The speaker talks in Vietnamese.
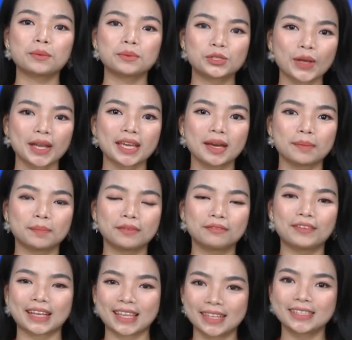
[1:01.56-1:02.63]
đồng doanh nghiệp
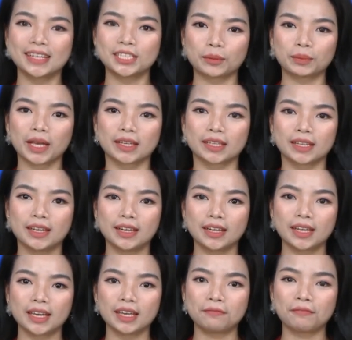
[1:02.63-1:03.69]
và nhân dân trong tỉnh
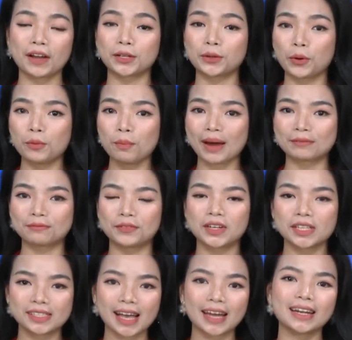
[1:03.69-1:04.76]
khi phải đối mặt
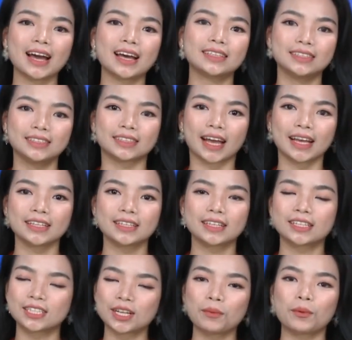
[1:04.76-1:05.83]
với gian nan thử thách
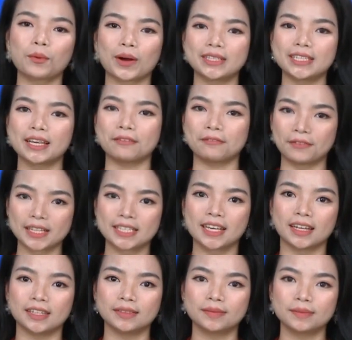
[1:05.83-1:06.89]
trong quá trình phát
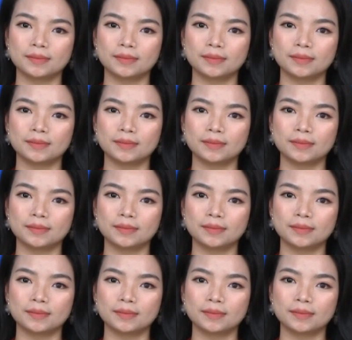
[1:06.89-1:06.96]
triển.